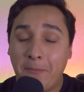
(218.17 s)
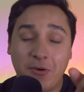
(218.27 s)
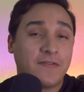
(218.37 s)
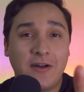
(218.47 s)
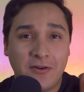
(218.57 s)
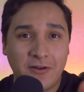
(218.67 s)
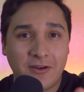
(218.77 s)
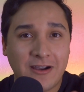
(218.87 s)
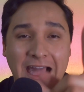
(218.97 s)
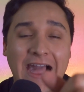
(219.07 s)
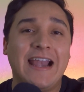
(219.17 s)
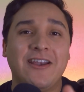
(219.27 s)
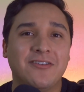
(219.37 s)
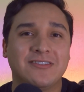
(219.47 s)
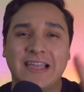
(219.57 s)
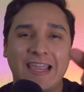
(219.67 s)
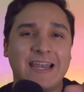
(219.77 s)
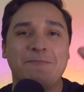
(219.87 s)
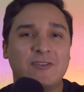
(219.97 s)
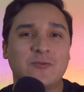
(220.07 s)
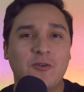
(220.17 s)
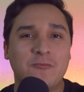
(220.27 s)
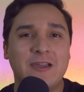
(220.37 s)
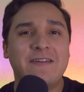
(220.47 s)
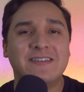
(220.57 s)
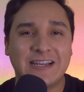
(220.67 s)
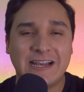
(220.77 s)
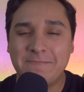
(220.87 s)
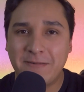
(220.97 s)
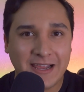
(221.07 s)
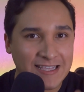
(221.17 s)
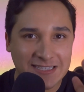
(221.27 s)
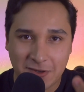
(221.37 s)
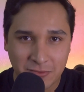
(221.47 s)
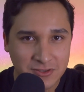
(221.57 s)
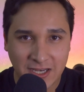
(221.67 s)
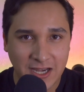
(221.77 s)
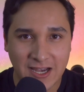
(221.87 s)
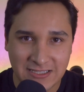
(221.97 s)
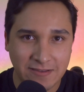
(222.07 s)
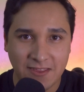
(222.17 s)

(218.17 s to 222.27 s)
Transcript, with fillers: Por favor, háganlo, taguen a Peso Pluma y a Bizarrap para que se junten en este